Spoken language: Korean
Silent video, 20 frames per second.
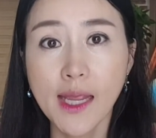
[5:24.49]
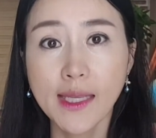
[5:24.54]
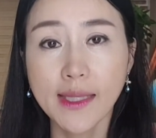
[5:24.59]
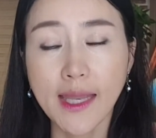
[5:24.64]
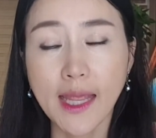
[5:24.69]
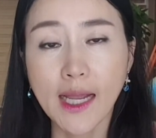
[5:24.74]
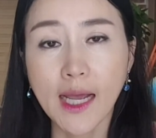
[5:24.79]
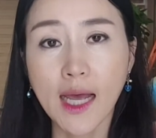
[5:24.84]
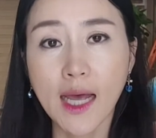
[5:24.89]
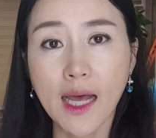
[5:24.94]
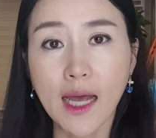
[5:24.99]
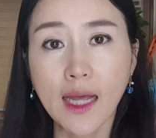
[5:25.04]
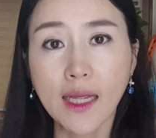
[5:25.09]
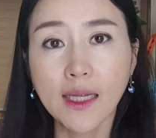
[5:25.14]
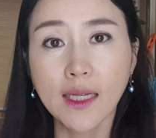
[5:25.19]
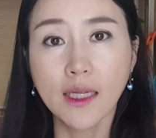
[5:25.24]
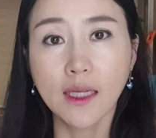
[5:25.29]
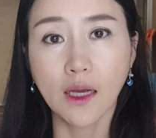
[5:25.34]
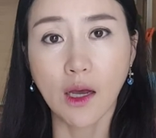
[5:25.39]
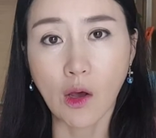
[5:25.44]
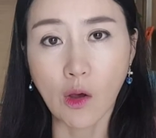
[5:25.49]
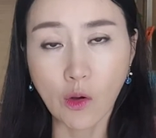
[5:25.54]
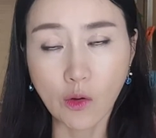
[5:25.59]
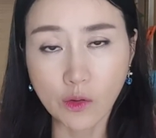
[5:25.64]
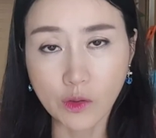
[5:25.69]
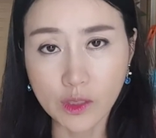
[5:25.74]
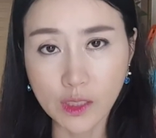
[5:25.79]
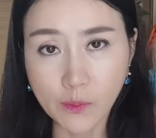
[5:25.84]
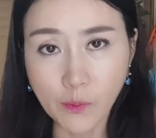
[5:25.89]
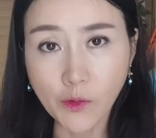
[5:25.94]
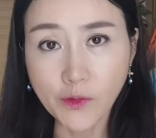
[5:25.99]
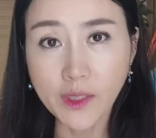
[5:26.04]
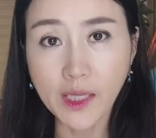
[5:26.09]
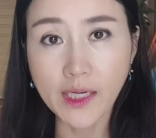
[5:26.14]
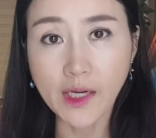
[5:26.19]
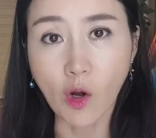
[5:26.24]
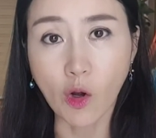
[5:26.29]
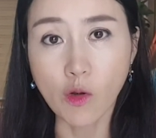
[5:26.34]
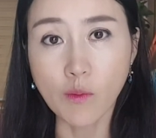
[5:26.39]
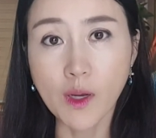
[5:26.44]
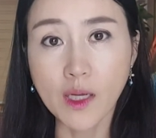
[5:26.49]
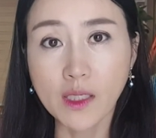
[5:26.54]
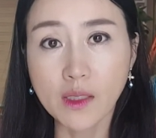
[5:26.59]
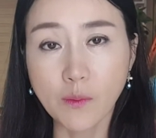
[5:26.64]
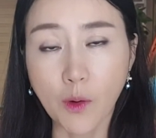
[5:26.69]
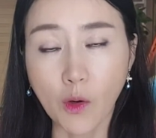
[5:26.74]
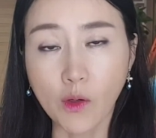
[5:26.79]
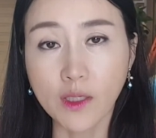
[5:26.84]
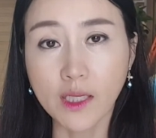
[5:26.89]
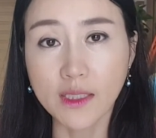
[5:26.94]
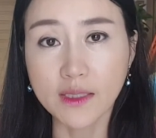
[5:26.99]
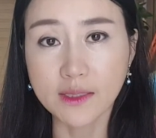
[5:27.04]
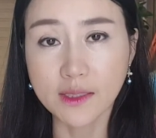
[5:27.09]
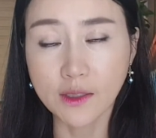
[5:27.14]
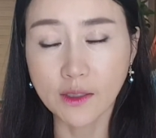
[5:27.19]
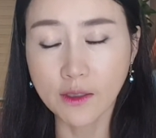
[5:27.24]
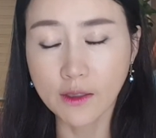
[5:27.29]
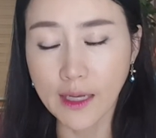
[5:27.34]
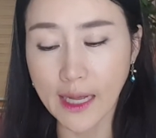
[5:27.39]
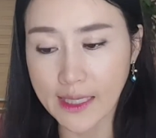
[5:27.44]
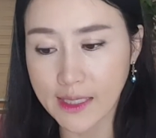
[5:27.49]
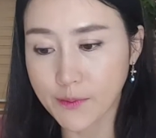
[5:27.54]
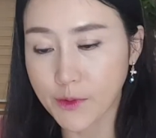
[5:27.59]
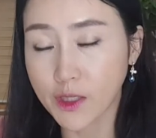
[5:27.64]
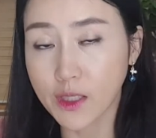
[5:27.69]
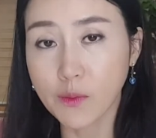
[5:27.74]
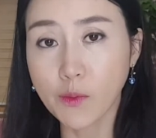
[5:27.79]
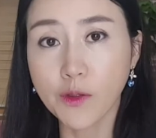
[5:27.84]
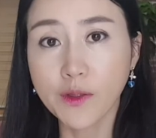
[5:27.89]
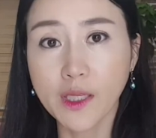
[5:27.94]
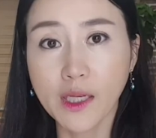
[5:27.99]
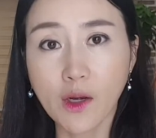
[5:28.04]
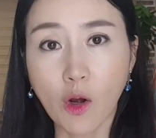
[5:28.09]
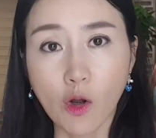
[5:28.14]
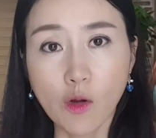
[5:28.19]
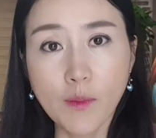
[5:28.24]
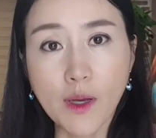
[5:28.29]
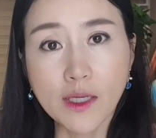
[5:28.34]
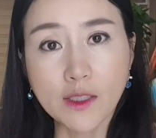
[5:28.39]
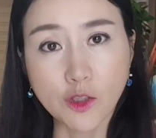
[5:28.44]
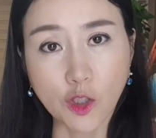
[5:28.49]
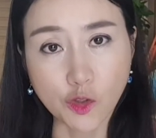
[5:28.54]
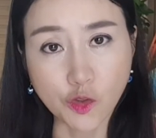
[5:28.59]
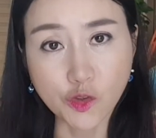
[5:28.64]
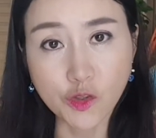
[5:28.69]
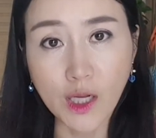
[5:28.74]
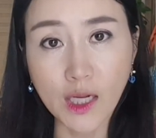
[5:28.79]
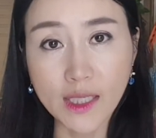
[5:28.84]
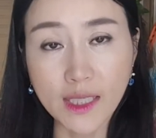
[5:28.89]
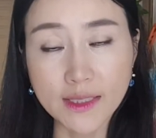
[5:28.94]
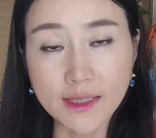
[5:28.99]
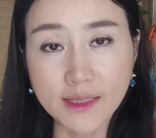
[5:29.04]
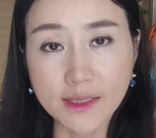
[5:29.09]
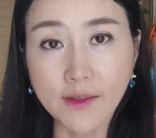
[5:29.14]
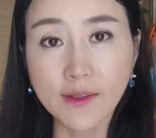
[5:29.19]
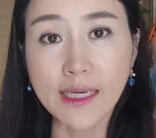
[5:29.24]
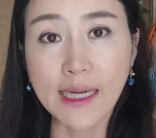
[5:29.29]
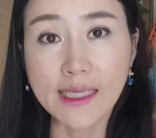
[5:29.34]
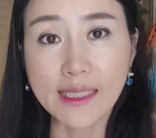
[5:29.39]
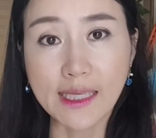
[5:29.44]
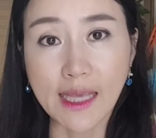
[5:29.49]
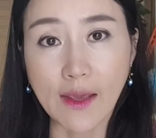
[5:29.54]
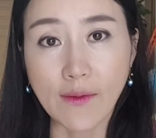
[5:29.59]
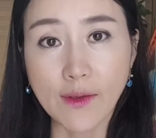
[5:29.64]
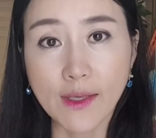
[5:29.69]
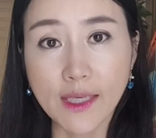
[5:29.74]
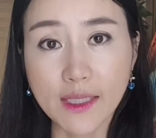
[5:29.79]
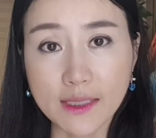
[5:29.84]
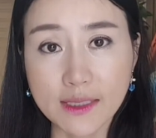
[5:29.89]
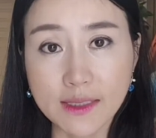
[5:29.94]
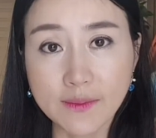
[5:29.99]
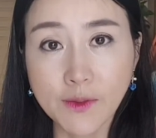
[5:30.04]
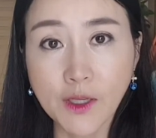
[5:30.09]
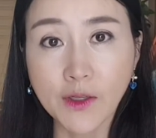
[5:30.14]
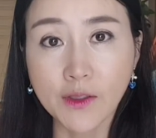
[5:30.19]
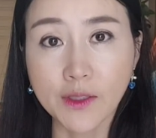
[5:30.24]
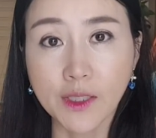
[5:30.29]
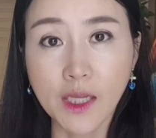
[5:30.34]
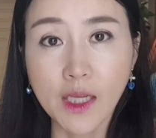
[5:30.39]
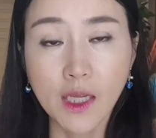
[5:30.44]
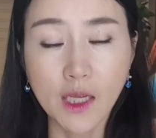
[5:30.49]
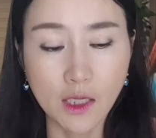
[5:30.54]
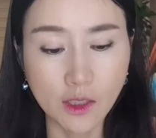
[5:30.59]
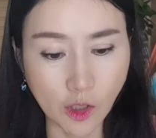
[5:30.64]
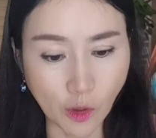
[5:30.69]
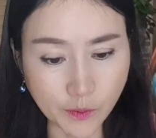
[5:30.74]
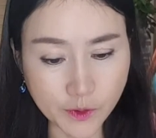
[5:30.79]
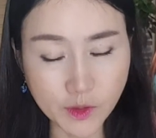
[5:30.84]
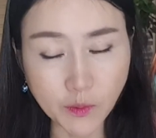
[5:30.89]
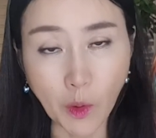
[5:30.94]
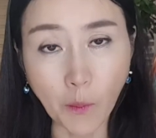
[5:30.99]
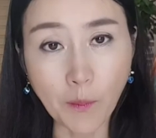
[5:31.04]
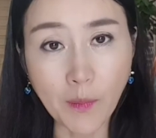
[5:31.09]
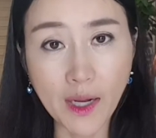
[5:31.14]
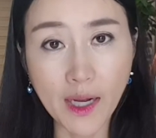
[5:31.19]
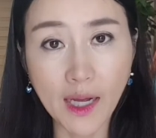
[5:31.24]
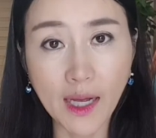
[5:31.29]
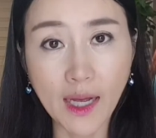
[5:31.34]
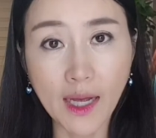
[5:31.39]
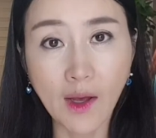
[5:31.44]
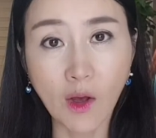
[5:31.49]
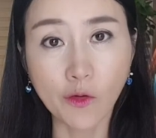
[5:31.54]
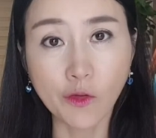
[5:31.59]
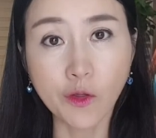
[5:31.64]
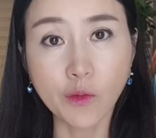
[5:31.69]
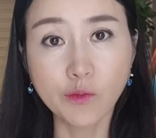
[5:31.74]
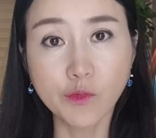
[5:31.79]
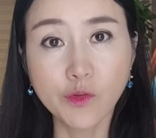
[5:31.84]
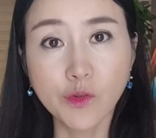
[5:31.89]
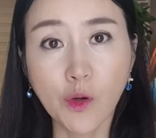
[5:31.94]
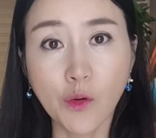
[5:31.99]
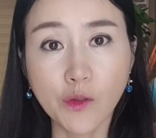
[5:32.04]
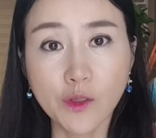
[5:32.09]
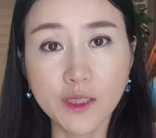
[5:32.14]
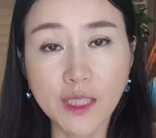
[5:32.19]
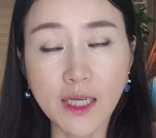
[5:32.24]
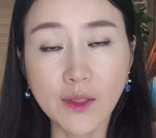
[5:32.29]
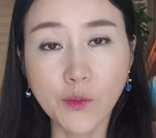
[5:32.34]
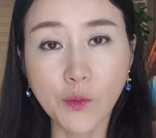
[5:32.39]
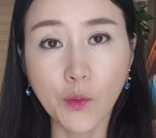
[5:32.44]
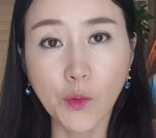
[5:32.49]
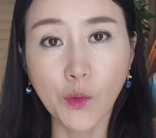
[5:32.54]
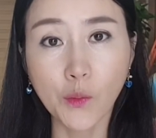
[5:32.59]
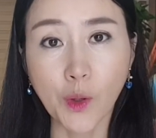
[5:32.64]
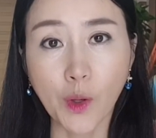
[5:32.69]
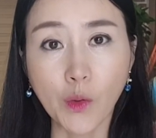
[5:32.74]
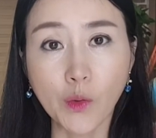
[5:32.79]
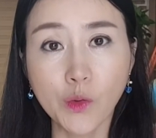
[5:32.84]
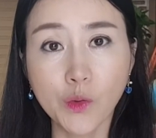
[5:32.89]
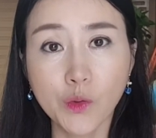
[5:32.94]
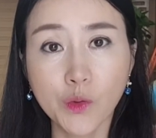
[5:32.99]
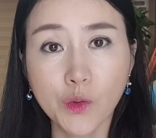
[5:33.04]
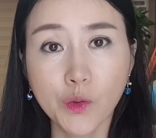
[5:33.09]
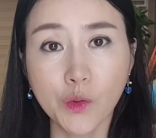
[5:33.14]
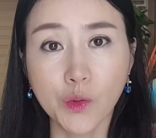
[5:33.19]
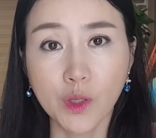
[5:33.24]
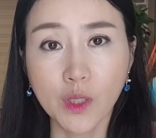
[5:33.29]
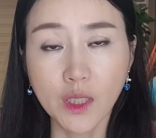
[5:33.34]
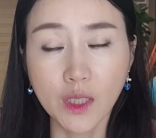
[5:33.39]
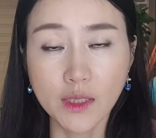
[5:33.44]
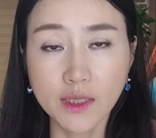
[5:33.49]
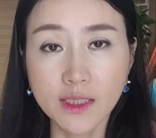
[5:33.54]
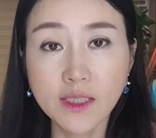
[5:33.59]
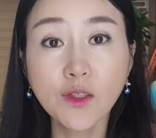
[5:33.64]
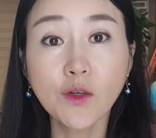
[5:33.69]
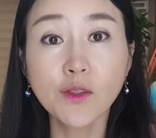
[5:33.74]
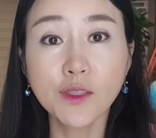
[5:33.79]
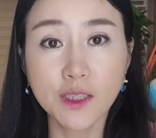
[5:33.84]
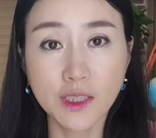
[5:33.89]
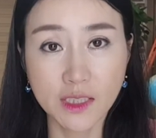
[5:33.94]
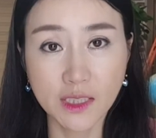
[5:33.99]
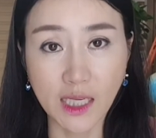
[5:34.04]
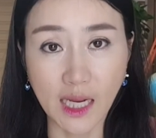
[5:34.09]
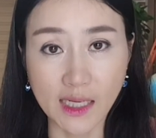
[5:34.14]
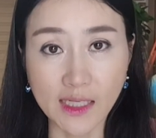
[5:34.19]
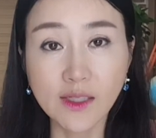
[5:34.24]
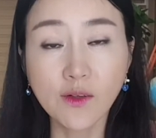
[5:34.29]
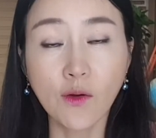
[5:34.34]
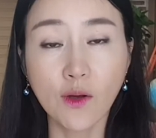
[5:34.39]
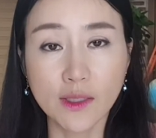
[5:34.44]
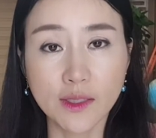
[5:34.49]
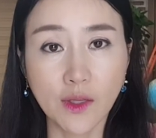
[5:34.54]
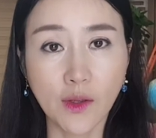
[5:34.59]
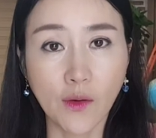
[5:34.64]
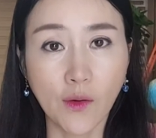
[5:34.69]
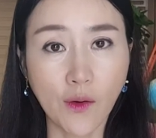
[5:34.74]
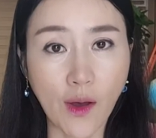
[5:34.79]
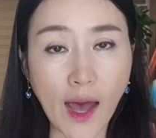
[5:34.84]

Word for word: 내가 어, 이번 달에 얼마를 벌겠어, 아니면 이번 달에 얼마를 저축하겠어라는 계획이 있으면 옆집 엄마가 어떤 물건을 사도 별로 신경 쓰이진 않을 것 같아요.